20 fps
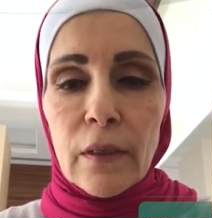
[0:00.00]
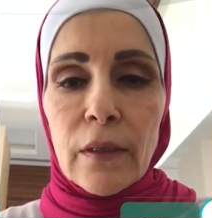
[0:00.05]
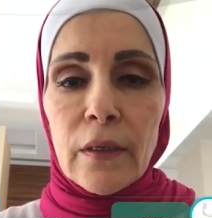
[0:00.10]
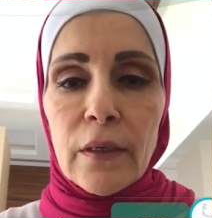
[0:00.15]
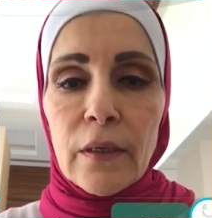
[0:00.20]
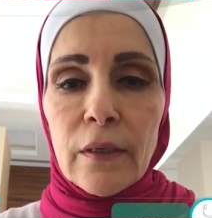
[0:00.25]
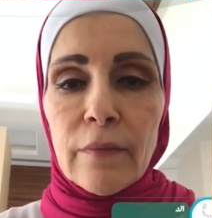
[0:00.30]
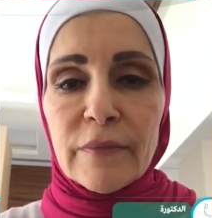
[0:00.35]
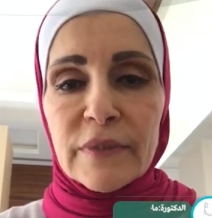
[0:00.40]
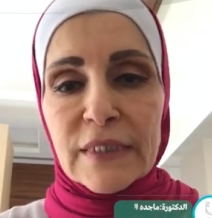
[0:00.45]

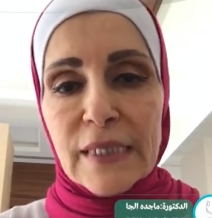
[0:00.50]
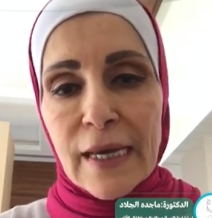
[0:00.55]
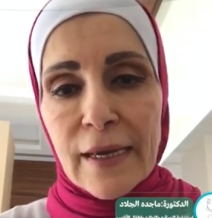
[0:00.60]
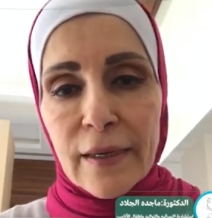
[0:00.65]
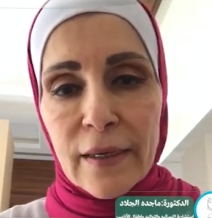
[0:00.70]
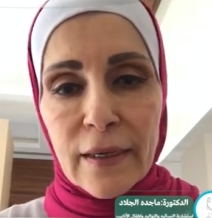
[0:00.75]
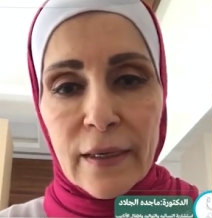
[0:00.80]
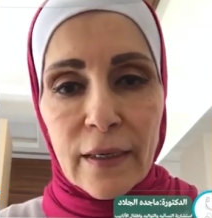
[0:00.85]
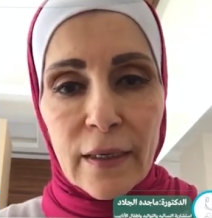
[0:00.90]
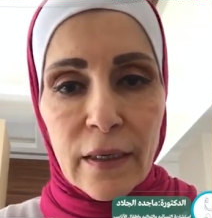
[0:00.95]
آه،
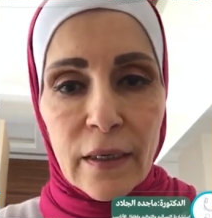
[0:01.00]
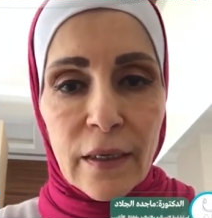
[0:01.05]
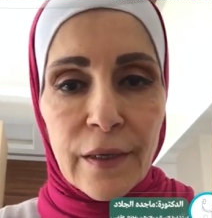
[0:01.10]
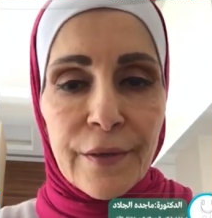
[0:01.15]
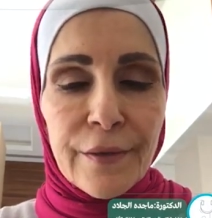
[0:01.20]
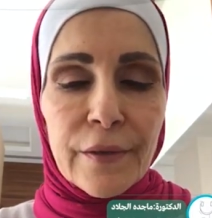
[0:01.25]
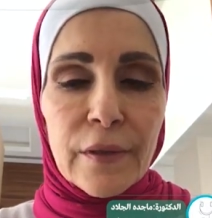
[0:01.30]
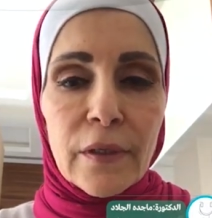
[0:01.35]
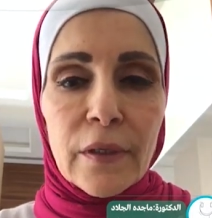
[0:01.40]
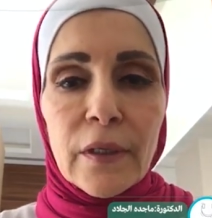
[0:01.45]
مساء
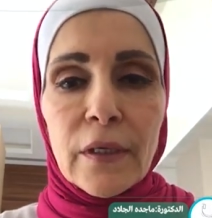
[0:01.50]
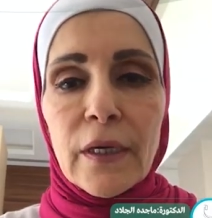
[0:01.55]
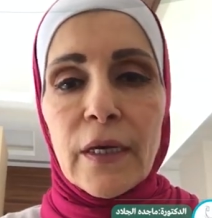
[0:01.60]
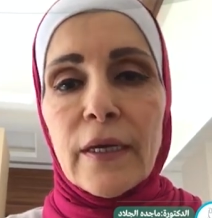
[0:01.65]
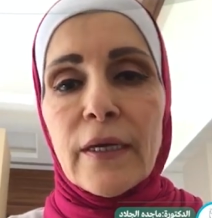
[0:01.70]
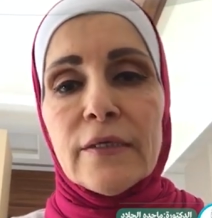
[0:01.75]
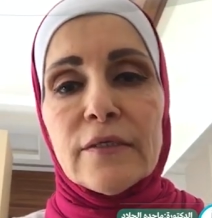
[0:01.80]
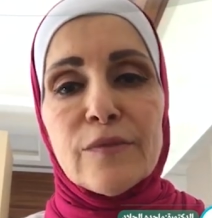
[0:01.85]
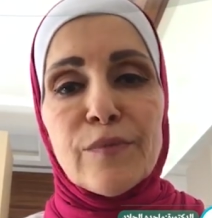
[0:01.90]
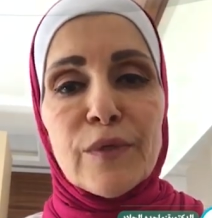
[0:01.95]
الخير
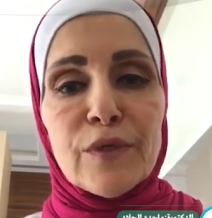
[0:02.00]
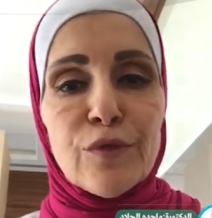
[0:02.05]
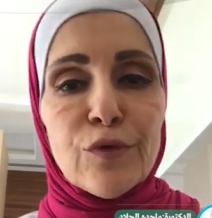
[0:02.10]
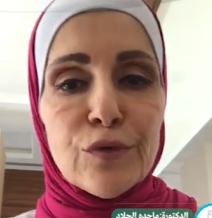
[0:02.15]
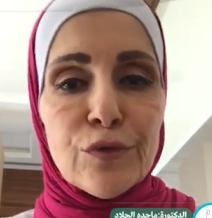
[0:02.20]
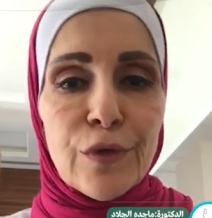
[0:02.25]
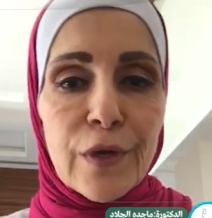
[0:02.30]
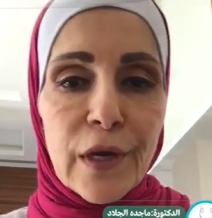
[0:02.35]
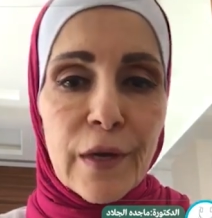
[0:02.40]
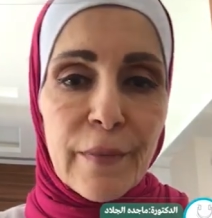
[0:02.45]
آه، أنا اسمي
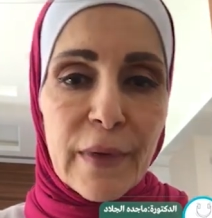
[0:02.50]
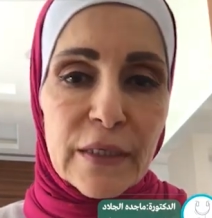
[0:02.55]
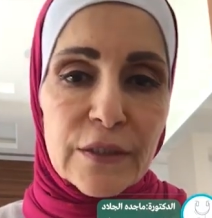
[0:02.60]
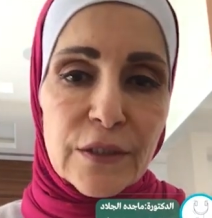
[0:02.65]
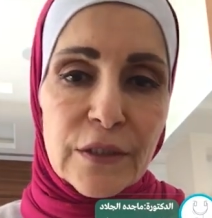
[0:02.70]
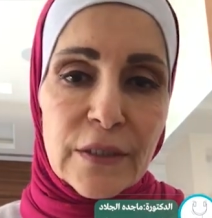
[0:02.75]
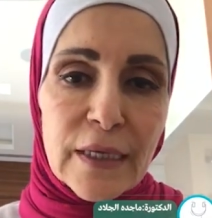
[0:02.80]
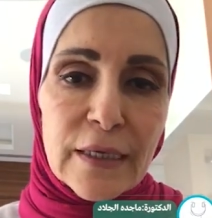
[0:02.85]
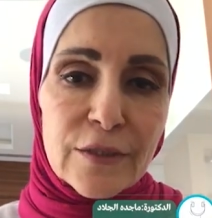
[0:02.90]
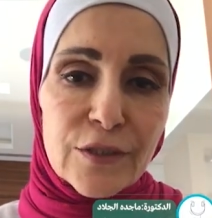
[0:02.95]
الدكتورة
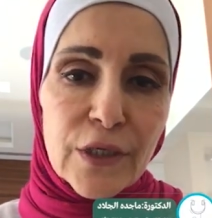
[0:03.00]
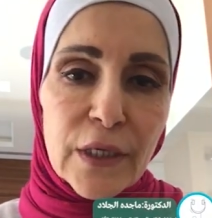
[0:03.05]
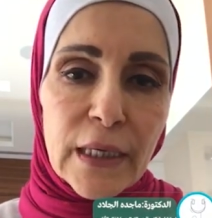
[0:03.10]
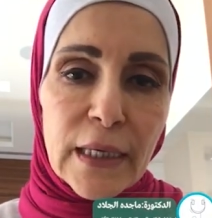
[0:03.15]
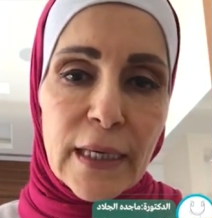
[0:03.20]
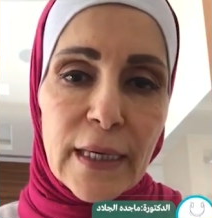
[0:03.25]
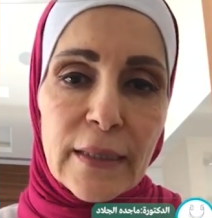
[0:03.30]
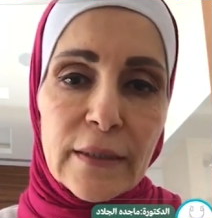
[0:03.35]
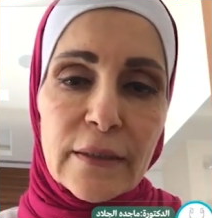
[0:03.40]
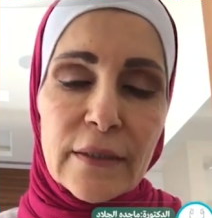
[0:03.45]
ماجدة
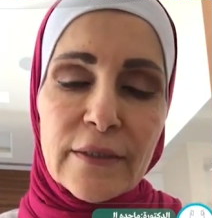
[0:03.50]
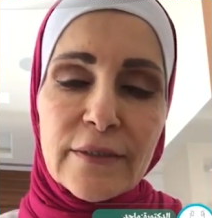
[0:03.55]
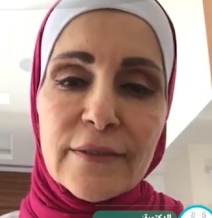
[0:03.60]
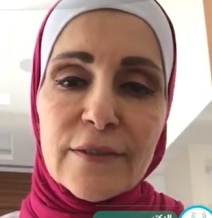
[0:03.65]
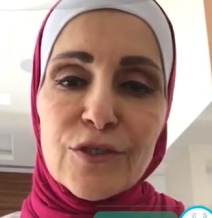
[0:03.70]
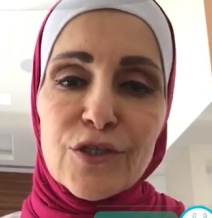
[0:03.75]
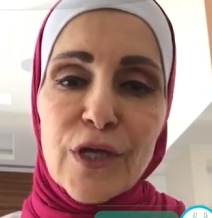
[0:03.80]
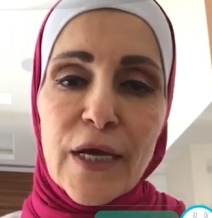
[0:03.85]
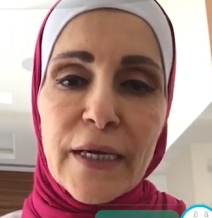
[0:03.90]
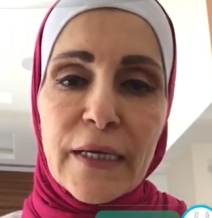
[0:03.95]
الجلاد
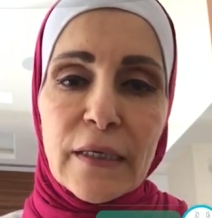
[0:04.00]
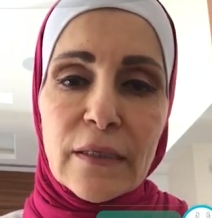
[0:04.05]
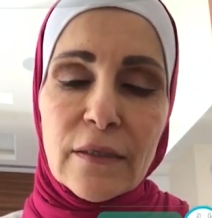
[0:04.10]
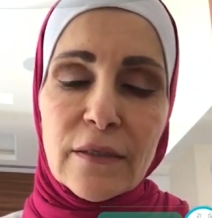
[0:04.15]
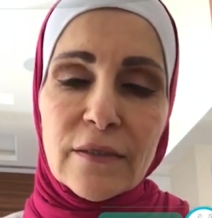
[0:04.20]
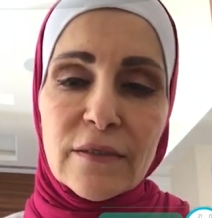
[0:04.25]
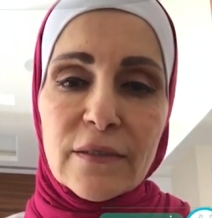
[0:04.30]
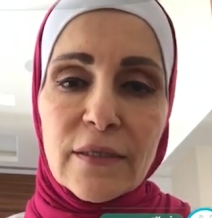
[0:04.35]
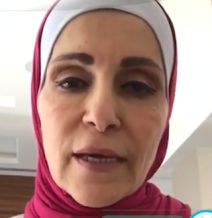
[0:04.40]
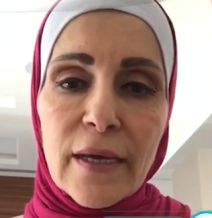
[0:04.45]
استشارية
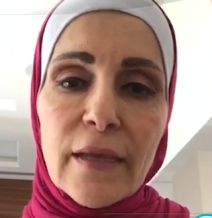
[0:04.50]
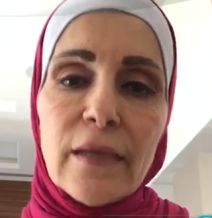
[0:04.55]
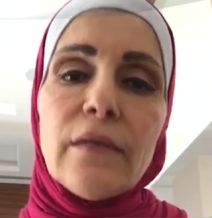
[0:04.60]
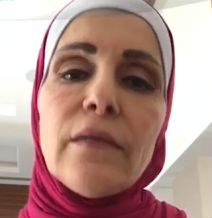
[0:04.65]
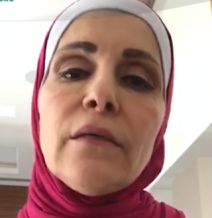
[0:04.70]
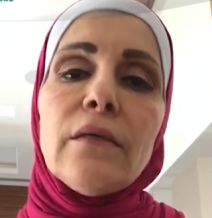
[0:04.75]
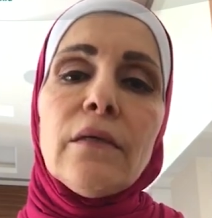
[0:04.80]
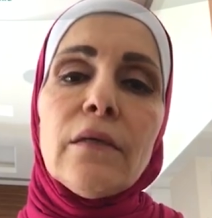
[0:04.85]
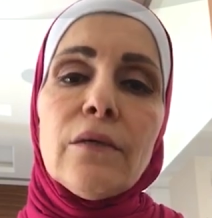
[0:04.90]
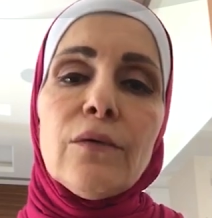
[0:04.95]

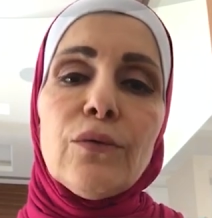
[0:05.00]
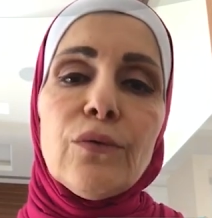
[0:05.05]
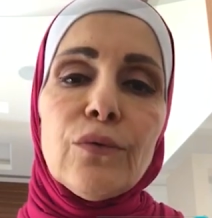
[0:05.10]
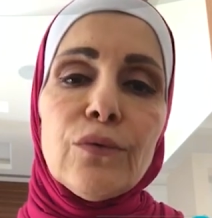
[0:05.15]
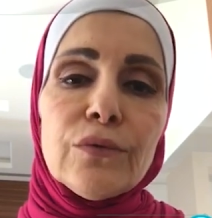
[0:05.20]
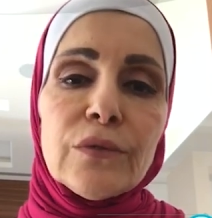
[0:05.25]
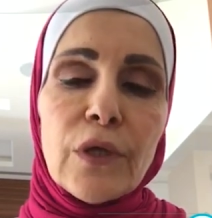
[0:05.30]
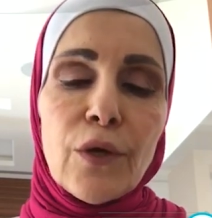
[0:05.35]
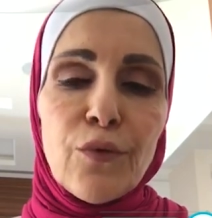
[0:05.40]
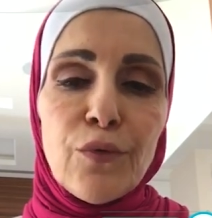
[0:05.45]
نسائية
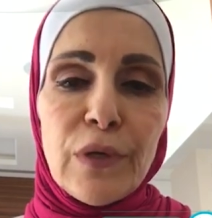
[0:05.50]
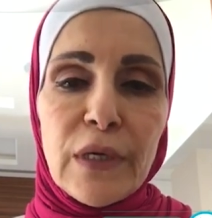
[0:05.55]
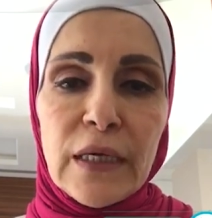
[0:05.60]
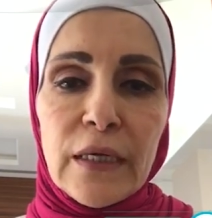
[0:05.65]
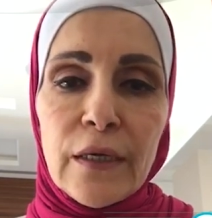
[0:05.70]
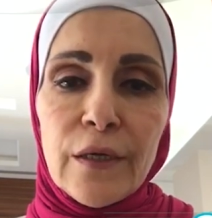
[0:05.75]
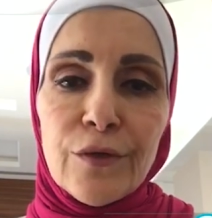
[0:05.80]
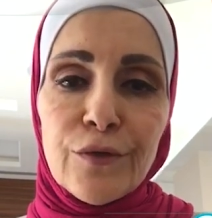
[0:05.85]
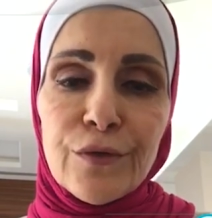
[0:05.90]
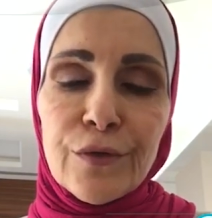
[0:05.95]

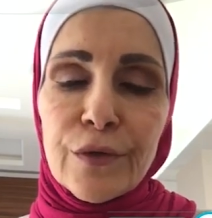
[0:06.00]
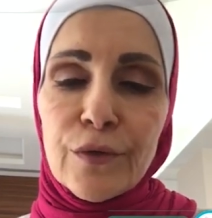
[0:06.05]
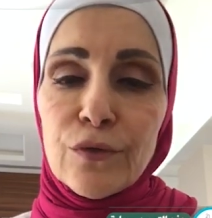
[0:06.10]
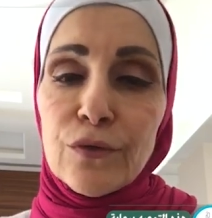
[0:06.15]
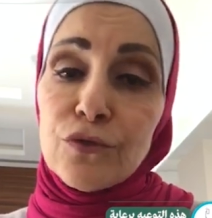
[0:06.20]
وتوليد